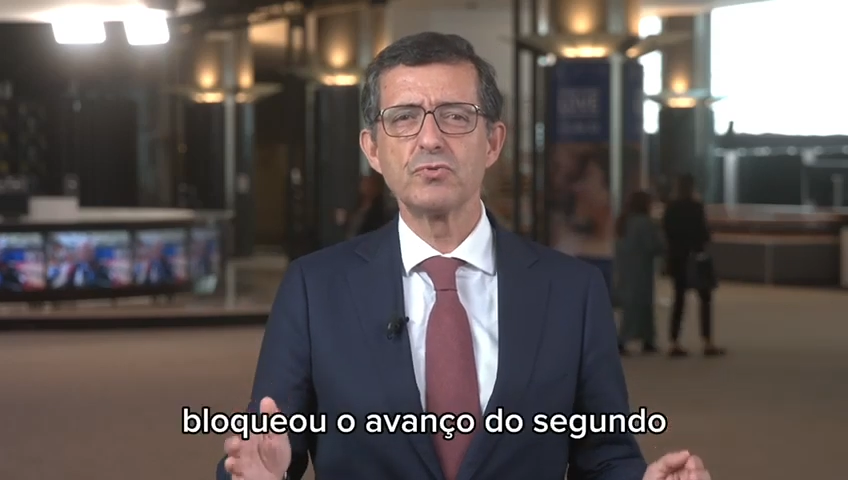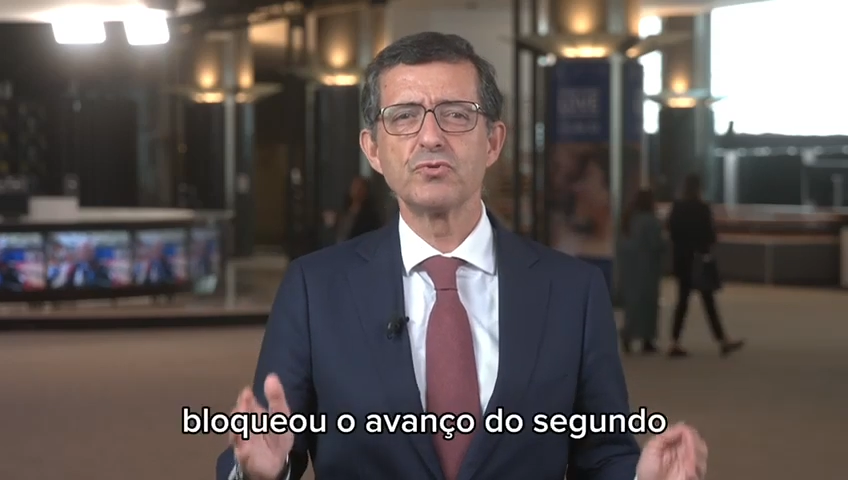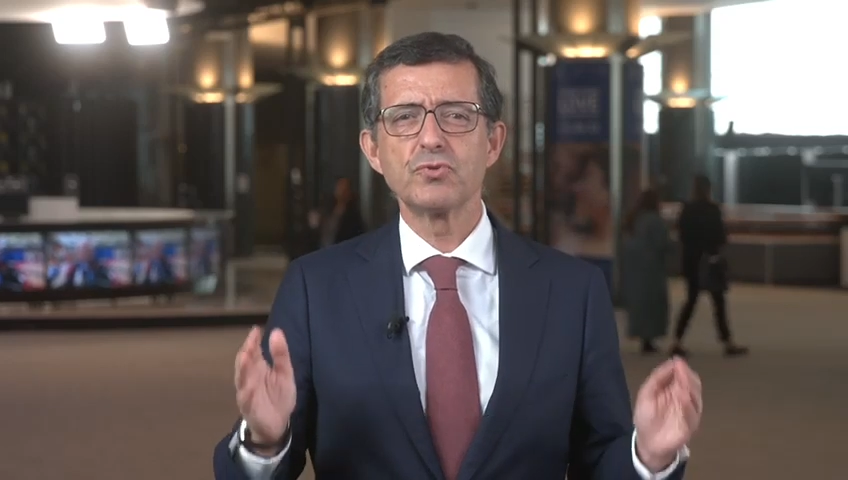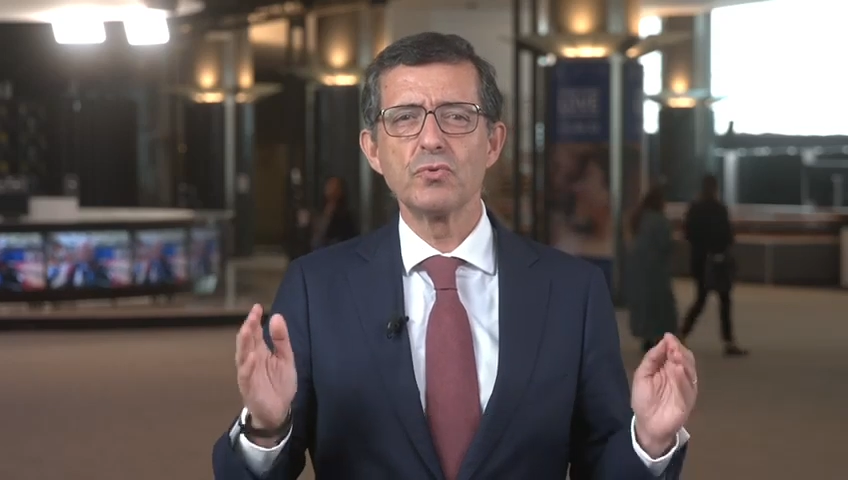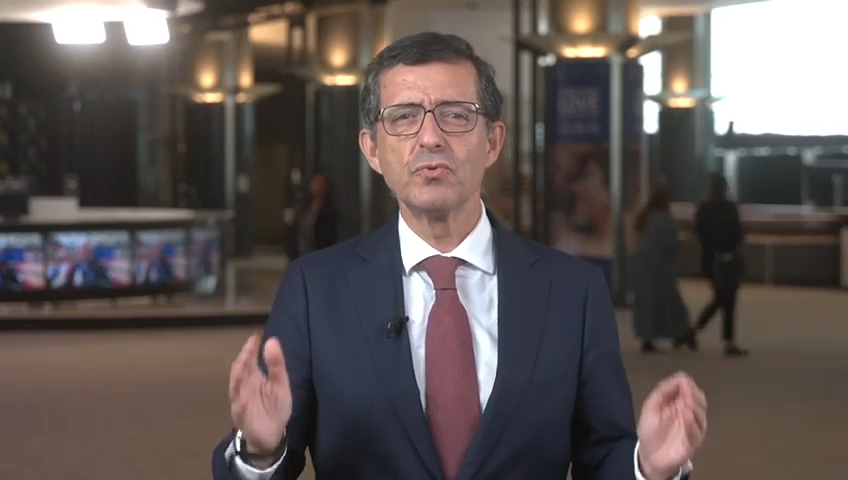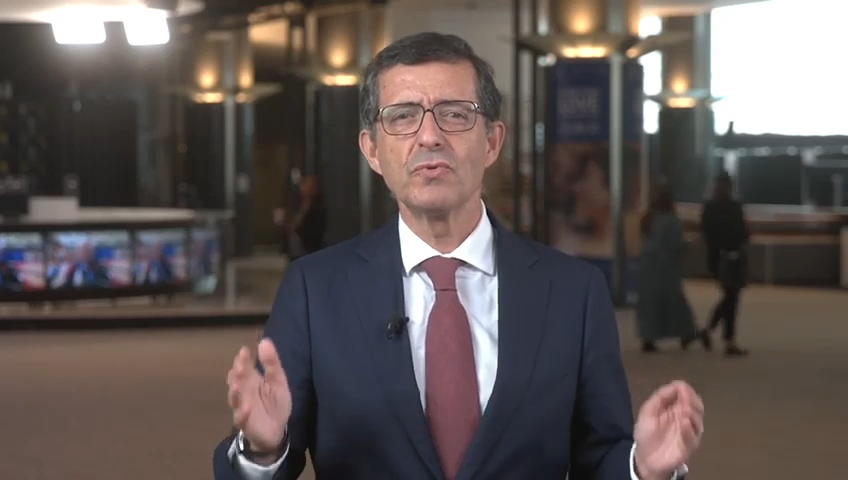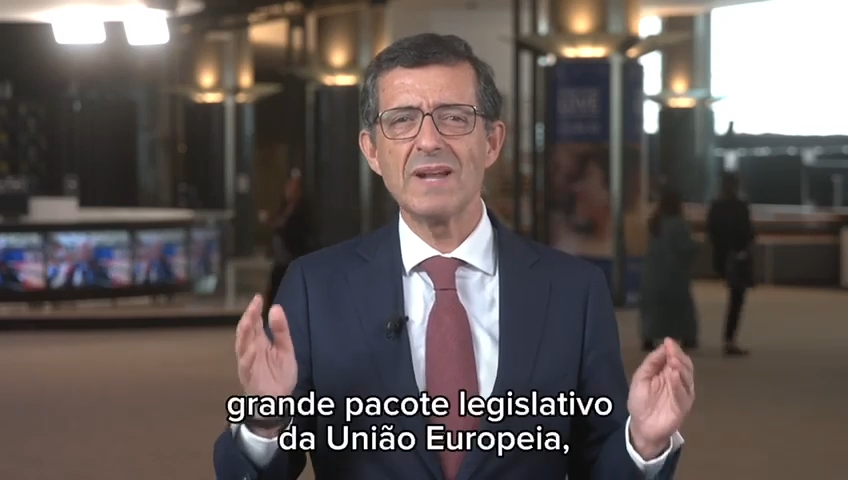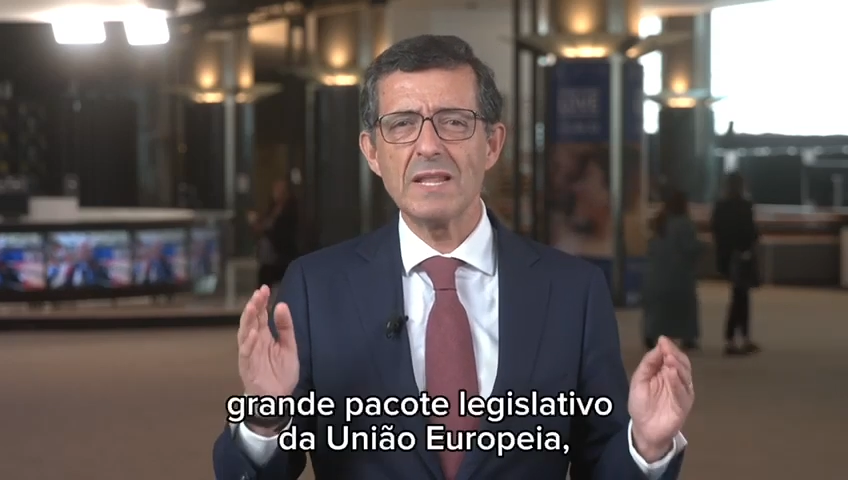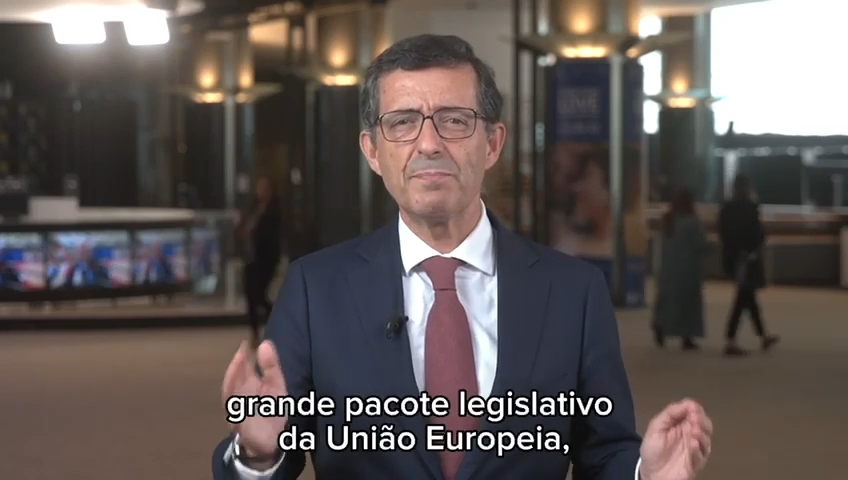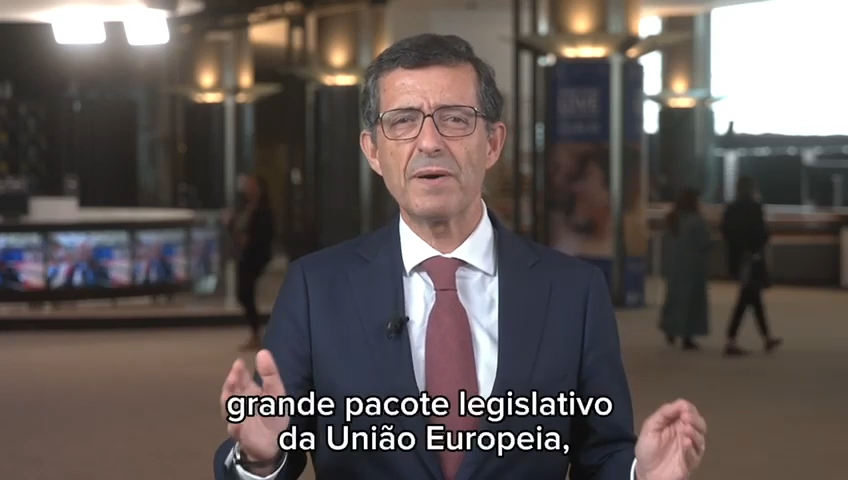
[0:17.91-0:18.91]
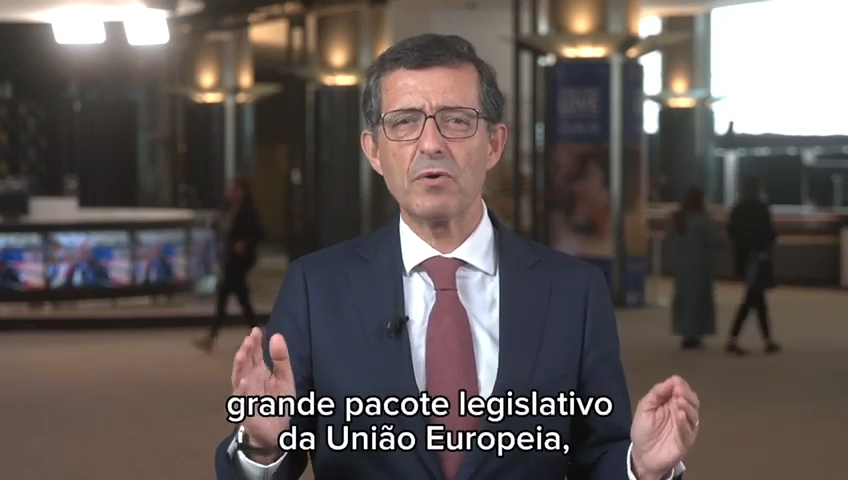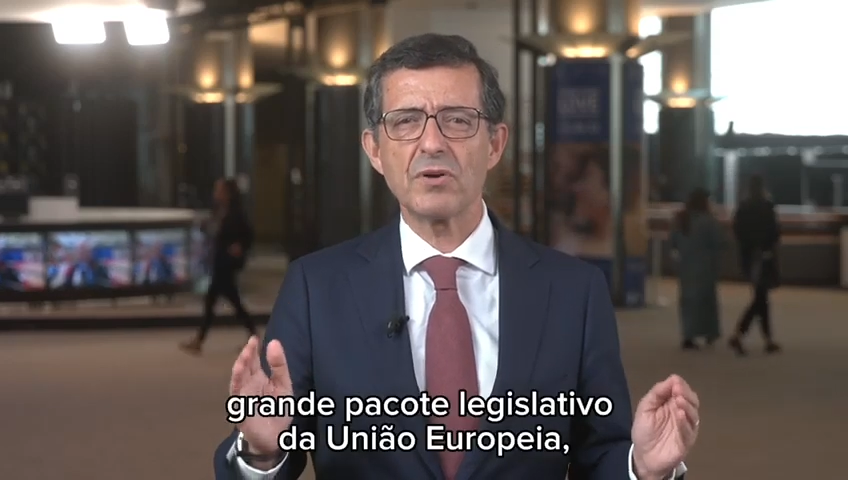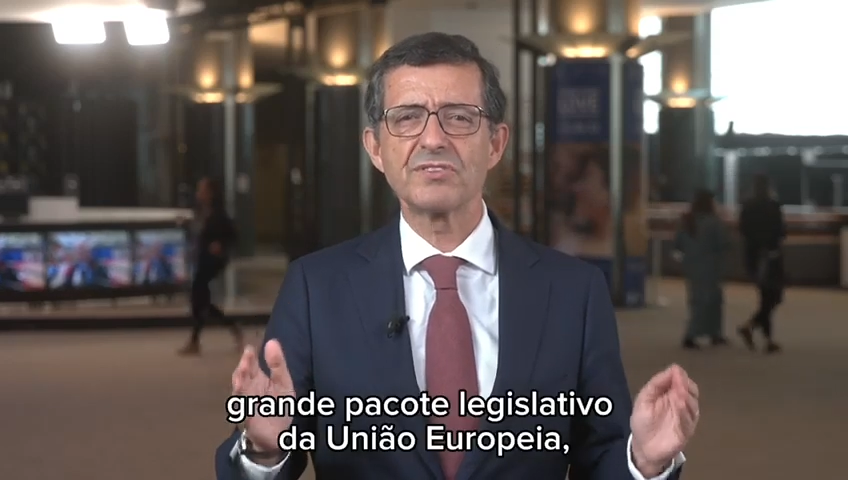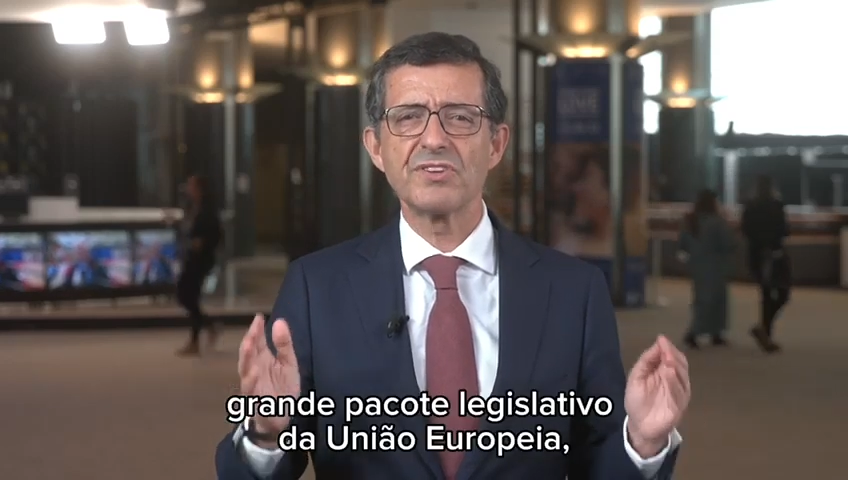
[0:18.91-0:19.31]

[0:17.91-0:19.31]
do segundo grande pacote